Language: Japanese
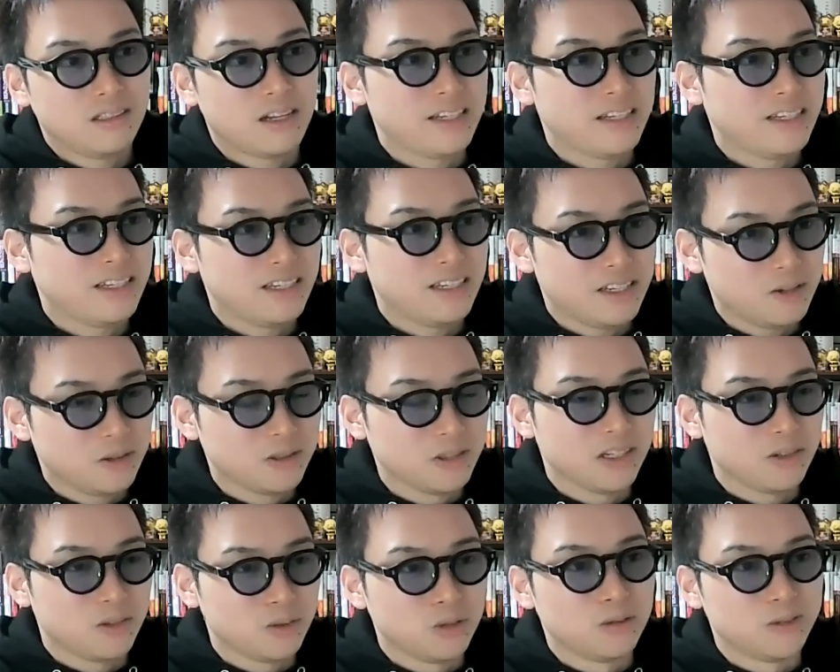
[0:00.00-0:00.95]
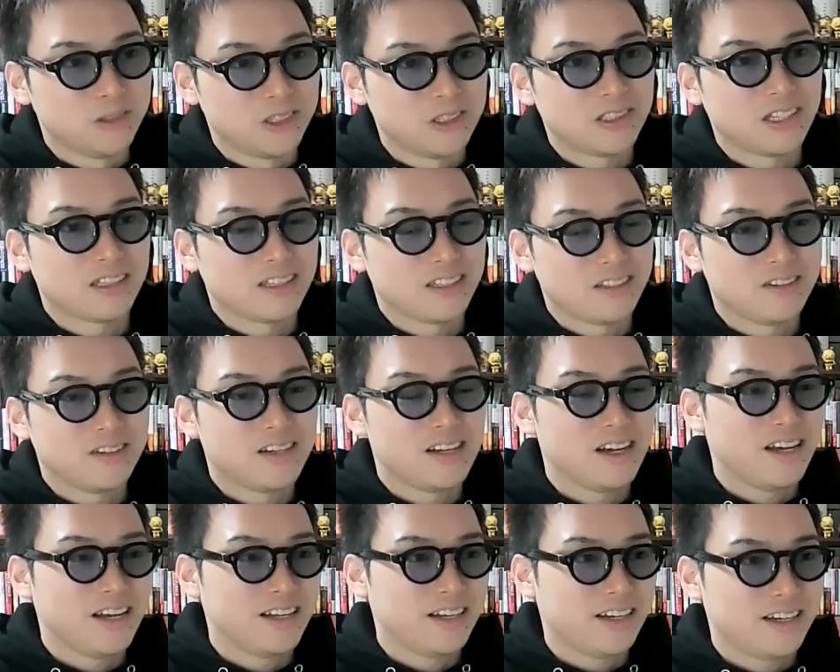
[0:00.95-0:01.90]
他人が読んでどう思うかっていうのを
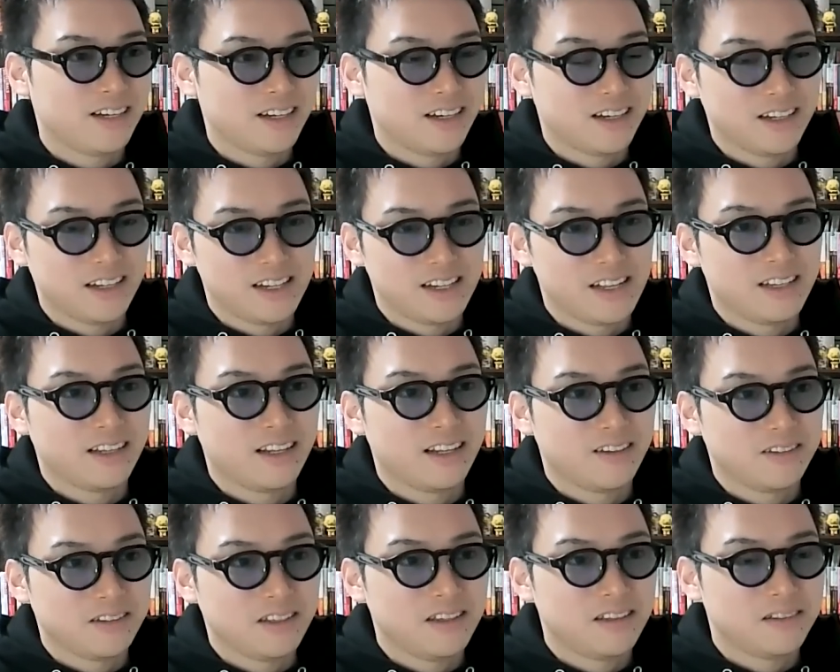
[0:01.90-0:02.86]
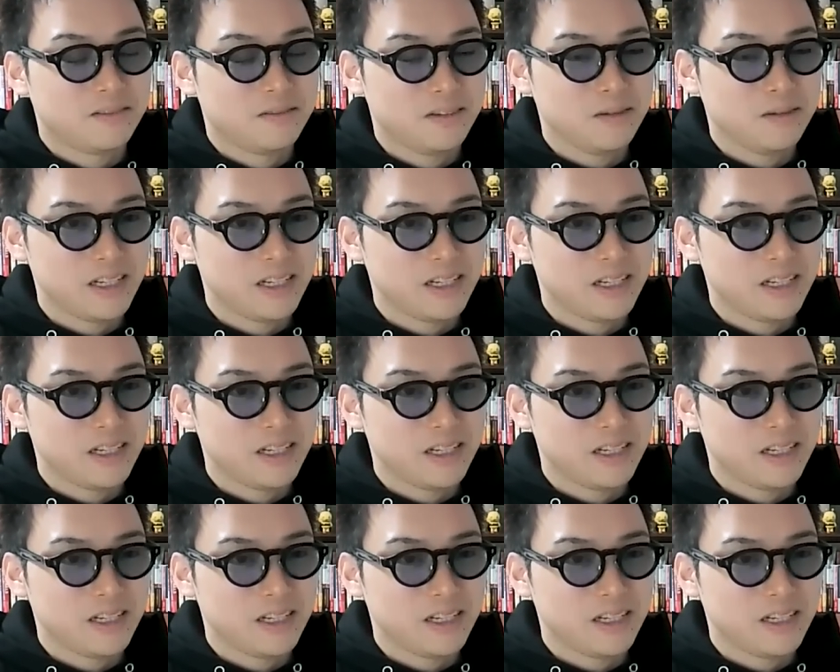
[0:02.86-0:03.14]
考えながら書かなきゃいけないので、